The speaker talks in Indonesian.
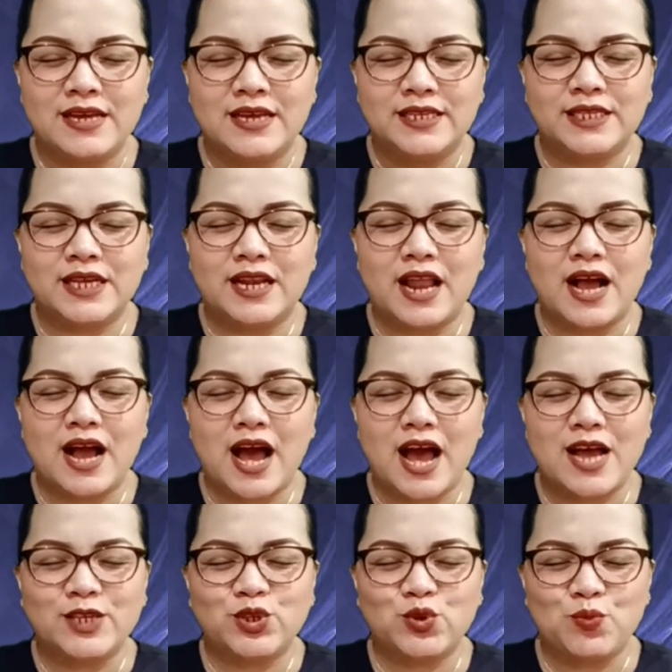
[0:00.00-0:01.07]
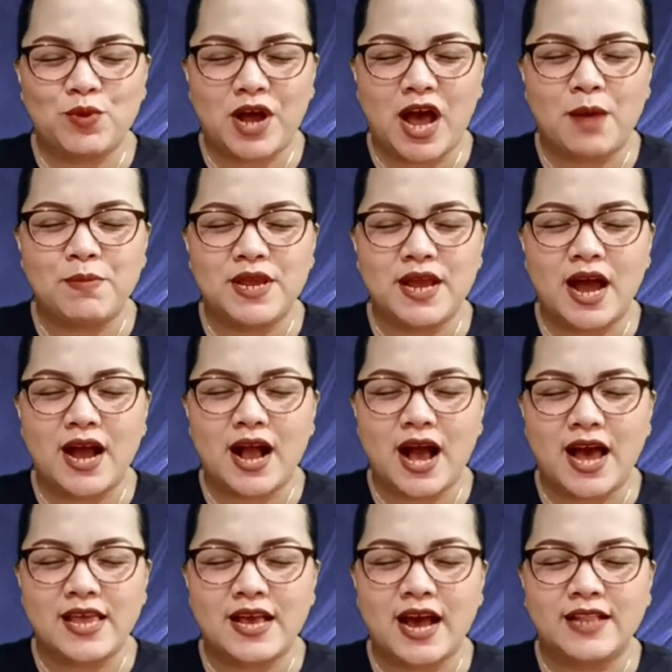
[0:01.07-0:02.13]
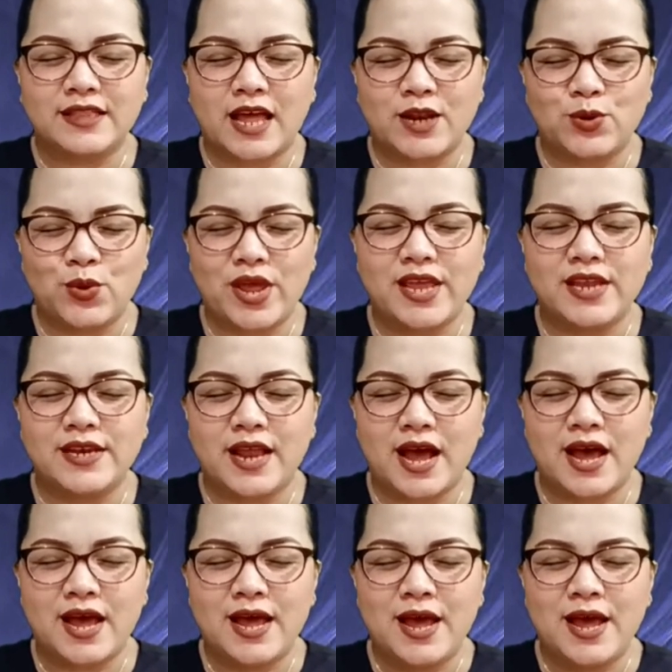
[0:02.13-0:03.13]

Segelah ngasup kami ngangkai katandu endah